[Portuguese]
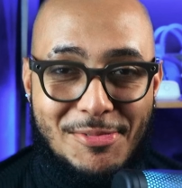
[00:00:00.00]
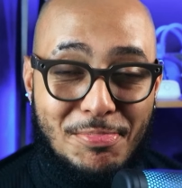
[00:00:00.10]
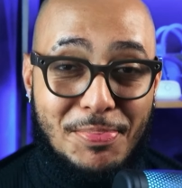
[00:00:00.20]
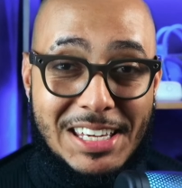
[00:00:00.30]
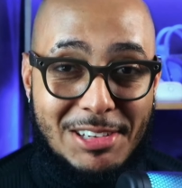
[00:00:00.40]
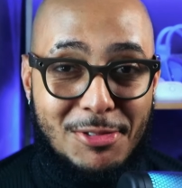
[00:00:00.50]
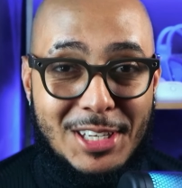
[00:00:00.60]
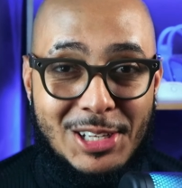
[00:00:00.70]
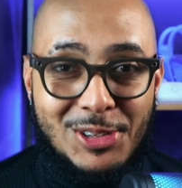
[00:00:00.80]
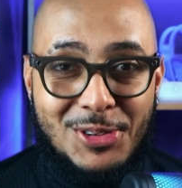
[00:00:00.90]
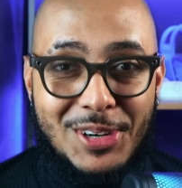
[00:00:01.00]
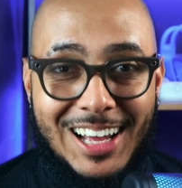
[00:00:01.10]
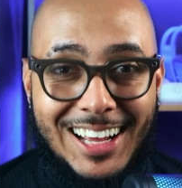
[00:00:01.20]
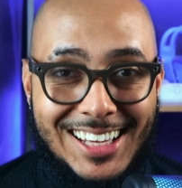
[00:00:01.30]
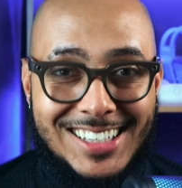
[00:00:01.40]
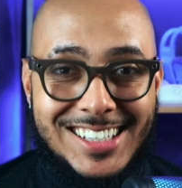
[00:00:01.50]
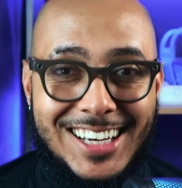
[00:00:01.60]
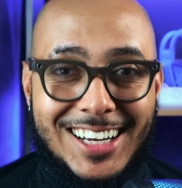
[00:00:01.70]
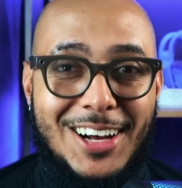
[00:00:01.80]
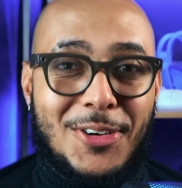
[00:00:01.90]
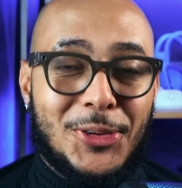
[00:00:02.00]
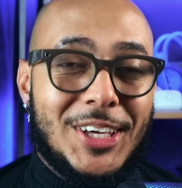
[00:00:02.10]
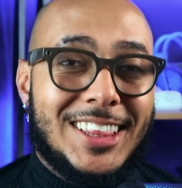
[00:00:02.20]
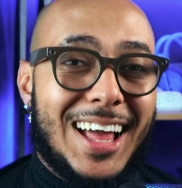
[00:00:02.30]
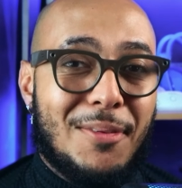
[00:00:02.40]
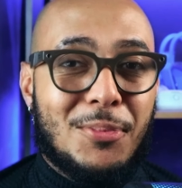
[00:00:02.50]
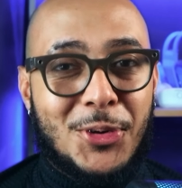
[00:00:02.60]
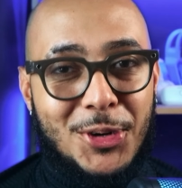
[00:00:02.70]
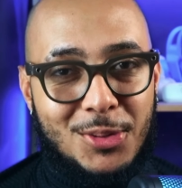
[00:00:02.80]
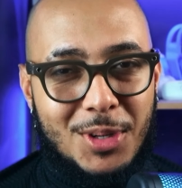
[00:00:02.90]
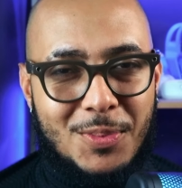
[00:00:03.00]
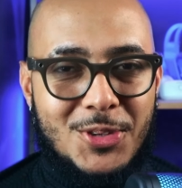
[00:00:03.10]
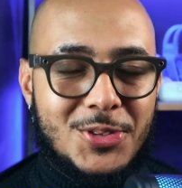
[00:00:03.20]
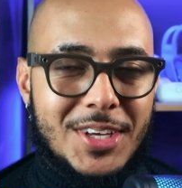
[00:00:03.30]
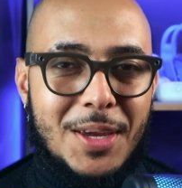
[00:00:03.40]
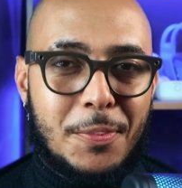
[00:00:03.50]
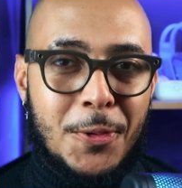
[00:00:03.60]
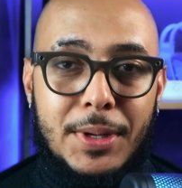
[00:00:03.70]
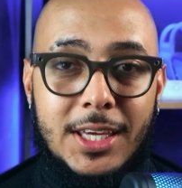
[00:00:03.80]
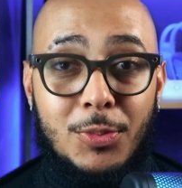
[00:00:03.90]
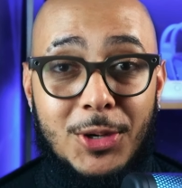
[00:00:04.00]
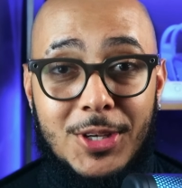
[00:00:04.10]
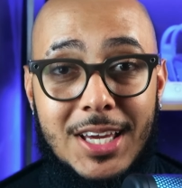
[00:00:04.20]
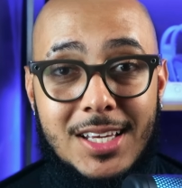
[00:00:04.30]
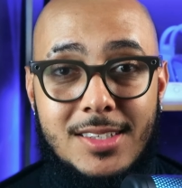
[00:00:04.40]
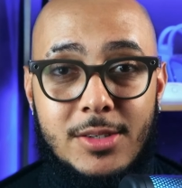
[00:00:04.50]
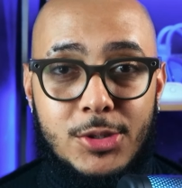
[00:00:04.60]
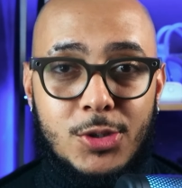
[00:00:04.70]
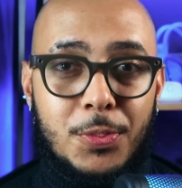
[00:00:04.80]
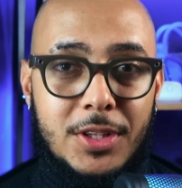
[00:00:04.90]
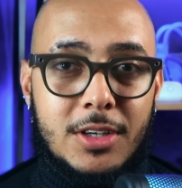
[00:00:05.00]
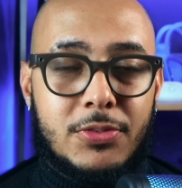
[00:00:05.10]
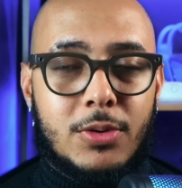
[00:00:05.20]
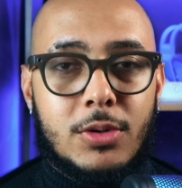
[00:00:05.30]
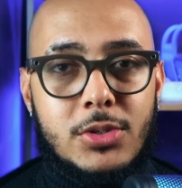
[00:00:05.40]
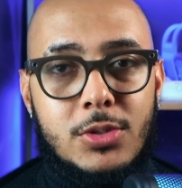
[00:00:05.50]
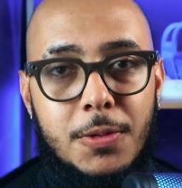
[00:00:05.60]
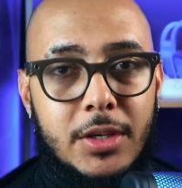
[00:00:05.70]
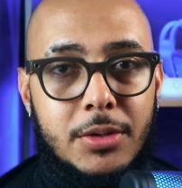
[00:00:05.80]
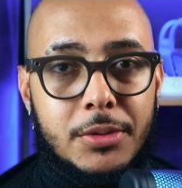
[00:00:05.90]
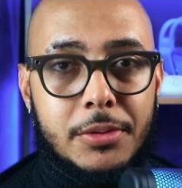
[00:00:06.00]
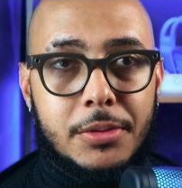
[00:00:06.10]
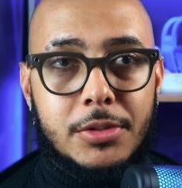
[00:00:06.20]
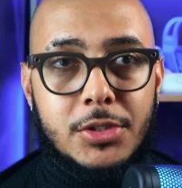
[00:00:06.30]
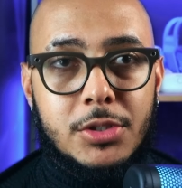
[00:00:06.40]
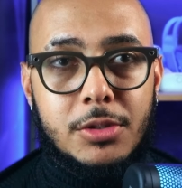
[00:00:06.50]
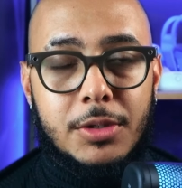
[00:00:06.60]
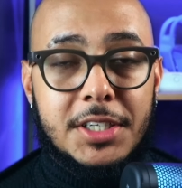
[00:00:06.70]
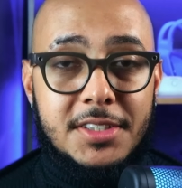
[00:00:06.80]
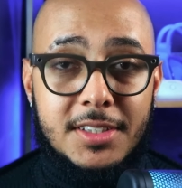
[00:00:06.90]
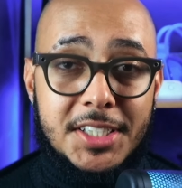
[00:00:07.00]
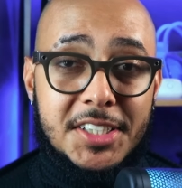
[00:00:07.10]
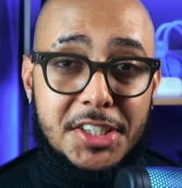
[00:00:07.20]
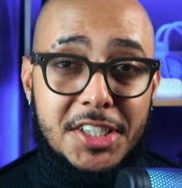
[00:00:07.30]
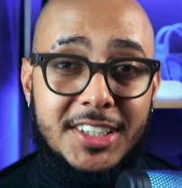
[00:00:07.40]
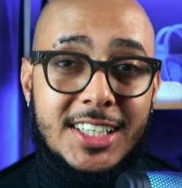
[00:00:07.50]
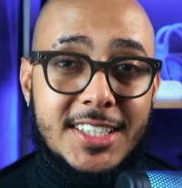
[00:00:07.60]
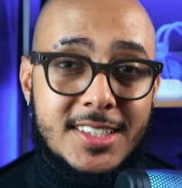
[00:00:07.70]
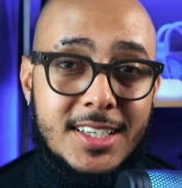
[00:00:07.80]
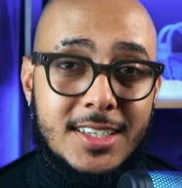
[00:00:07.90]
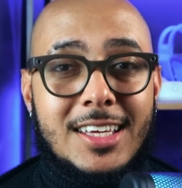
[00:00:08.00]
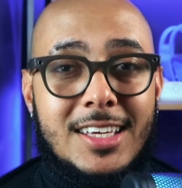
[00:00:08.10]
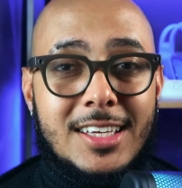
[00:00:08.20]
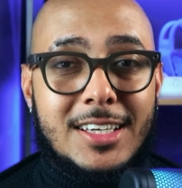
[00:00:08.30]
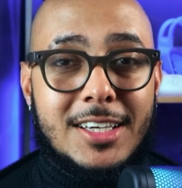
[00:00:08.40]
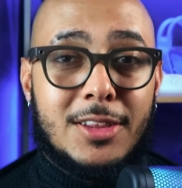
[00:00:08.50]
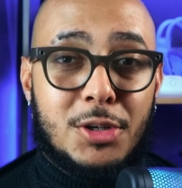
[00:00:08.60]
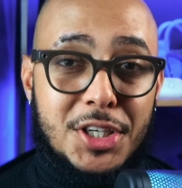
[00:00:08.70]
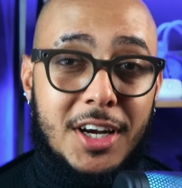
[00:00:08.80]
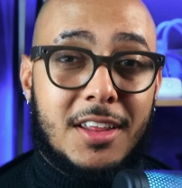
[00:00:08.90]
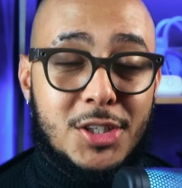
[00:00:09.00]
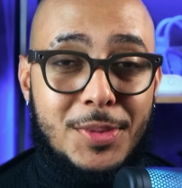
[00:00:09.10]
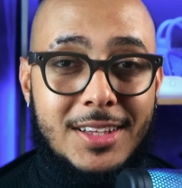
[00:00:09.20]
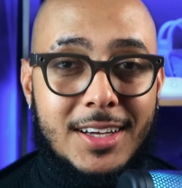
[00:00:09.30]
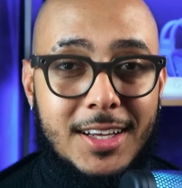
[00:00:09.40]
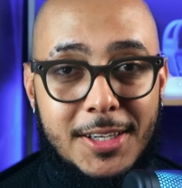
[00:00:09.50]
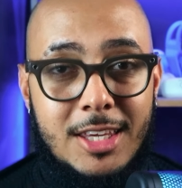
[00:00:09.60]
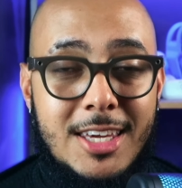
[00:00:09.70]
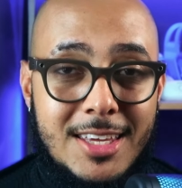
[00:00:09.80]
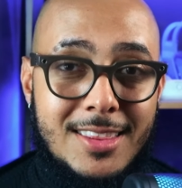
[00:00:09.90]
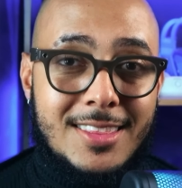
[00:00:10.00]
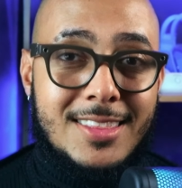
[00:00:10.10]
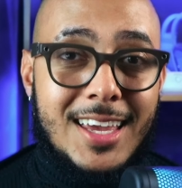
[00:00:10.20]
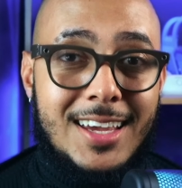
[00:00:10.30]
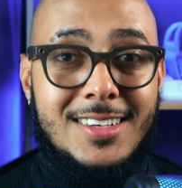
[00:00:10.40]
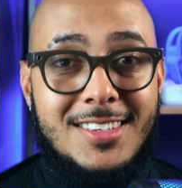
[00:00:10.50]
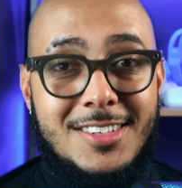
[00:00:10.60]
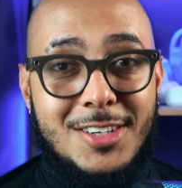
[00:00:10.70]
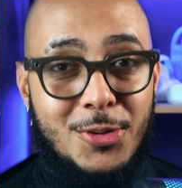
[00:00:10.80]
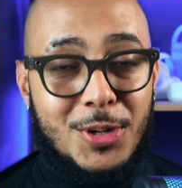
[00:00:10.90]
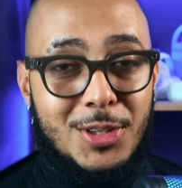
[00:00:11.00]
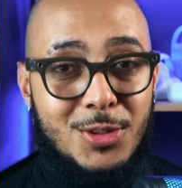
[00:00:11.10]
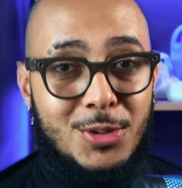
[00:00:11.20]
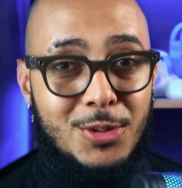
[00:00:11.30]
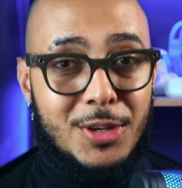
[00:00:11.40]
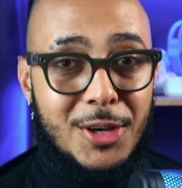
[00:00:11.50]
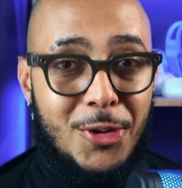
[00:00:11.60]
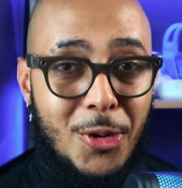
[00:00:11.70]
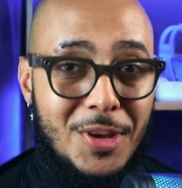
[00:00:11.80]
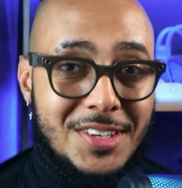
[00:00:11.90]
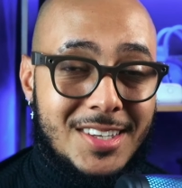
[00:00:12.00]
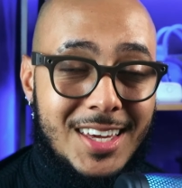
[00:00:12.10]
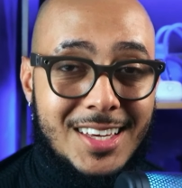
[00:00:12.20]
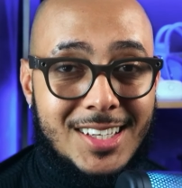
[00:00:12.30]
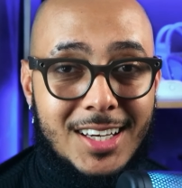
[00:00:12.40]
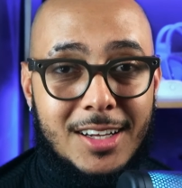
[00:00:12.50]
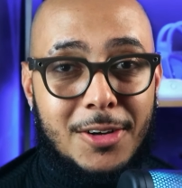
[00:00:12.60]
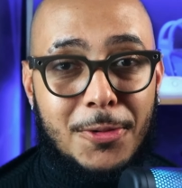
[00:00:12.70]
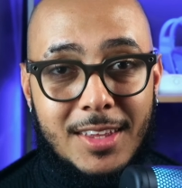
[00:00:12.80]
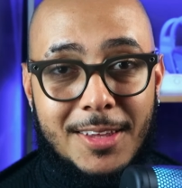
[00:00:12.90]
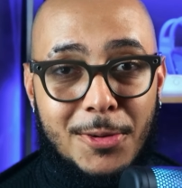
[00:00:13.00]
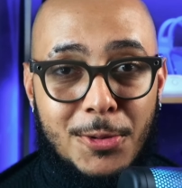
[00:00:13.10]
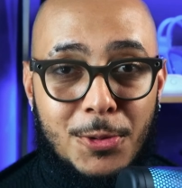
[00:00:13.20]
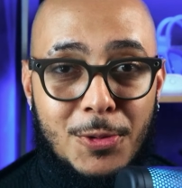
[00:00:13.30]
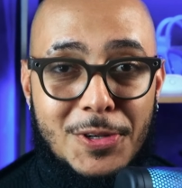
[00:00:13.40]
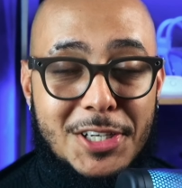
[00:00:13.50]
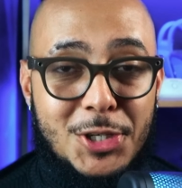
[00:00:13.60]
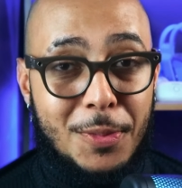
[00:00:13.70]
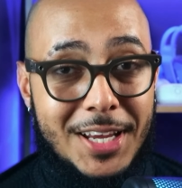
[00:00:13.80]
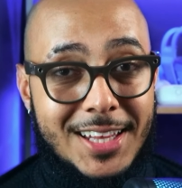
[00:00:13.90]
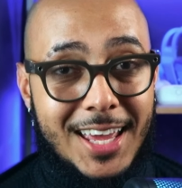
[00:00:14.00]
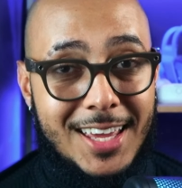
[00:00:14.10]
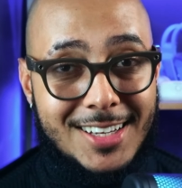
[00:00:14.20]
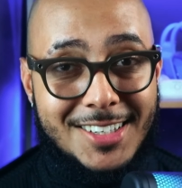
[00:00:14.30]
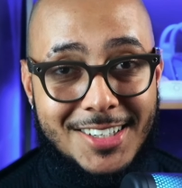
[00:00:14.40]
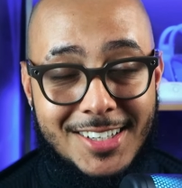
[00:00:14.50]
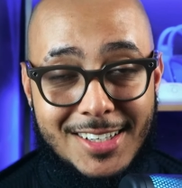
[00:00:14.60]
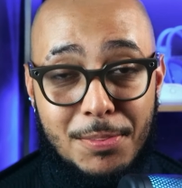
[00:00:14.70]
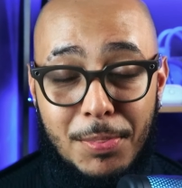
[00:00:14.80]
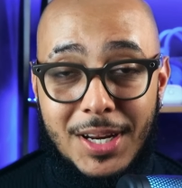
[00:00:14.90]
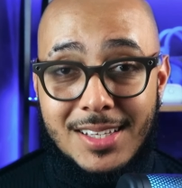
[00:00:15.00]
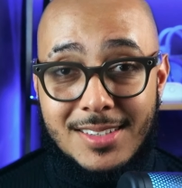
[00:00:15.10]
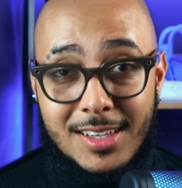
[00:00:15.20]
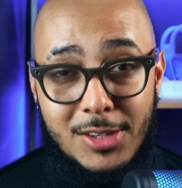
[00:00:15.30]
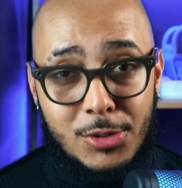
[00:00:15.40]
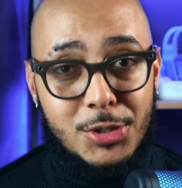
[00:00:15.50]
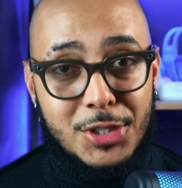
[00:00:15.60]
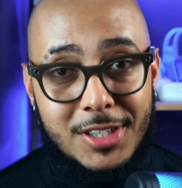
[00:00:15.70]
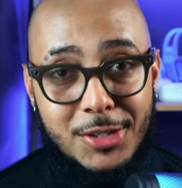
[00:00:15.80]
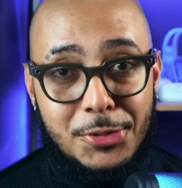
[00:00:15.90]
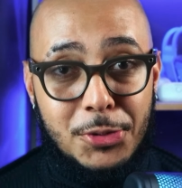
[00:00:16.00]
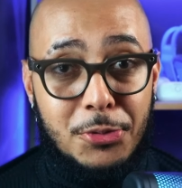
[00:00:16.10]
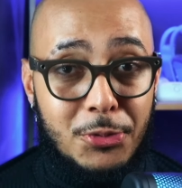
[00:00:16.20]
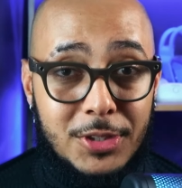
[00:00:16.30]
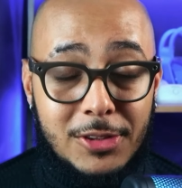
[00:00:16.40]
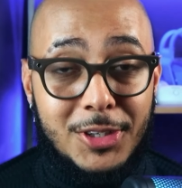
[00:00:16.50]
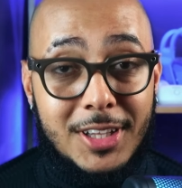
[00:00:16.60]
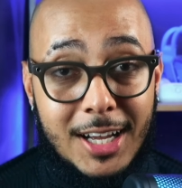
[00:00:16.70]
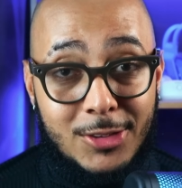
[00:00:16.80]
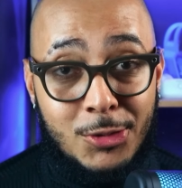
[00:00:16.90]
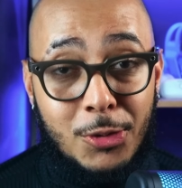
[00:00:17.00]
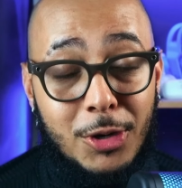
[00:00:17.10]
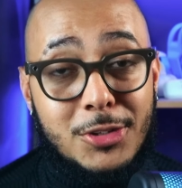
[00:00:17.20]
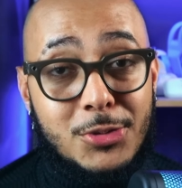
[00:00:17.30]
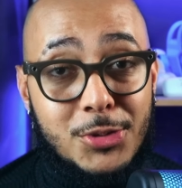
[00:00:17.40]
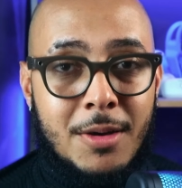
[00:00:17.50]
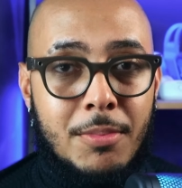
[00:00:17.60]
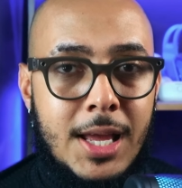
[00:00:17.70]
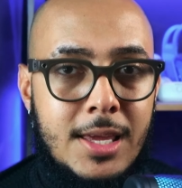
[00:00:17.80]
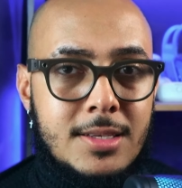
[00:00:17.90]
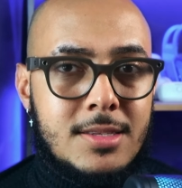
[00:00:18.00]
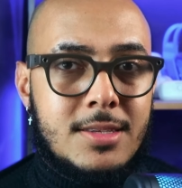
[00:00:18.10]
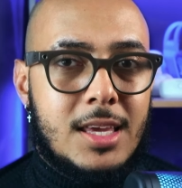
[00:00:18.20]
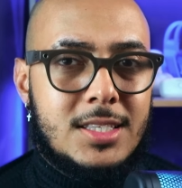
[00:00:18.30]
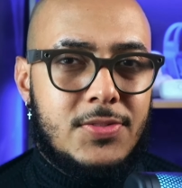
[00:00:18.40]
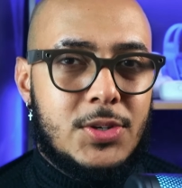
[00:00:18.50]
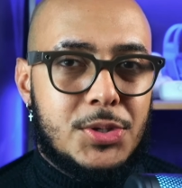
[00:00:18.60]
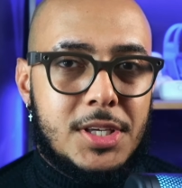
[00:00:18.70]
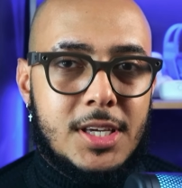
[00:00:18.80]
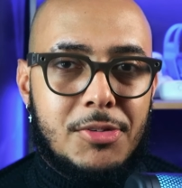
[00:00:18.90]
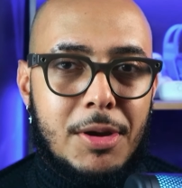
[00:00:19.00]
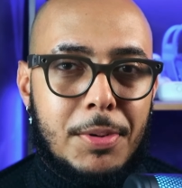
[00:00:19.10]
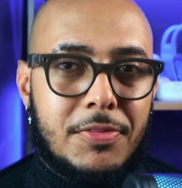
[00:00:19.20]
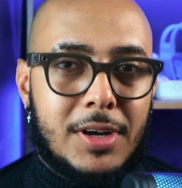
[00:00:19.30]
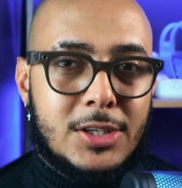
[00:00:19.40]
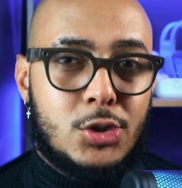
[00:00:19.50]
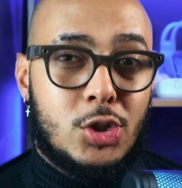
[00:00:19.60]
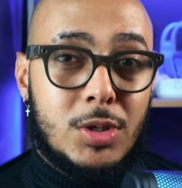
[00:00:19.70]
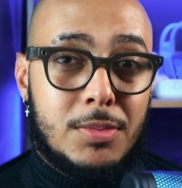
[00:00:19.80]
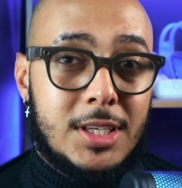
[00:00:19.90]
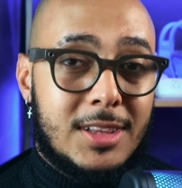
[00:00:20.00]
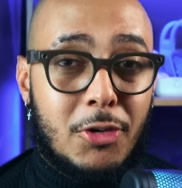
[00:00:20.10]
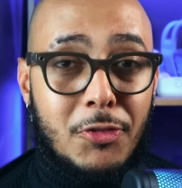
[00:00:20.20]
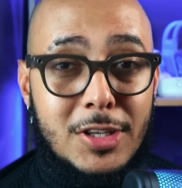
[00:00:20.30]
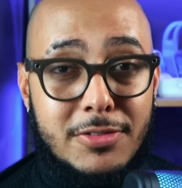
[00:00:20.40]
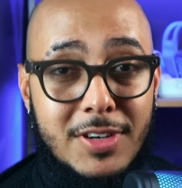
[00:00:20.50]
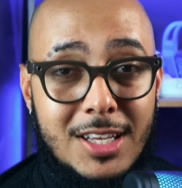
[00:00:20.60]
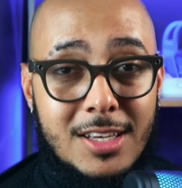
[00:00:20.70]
Bem-vindo a esse canal que tá morto há muito tempo. Para quem não me conhece, eu sou o Pedro Afonso, eu sou artista 3D generalista e criador de realidade aumentada. E desde quando eu comecei esse canal, eu já tinha uma ideia de empresa e hoje eu sou o fundador da Atom Core Studio. Mas esse vídeo aqui não é para falar sobre mim, talvez eu fale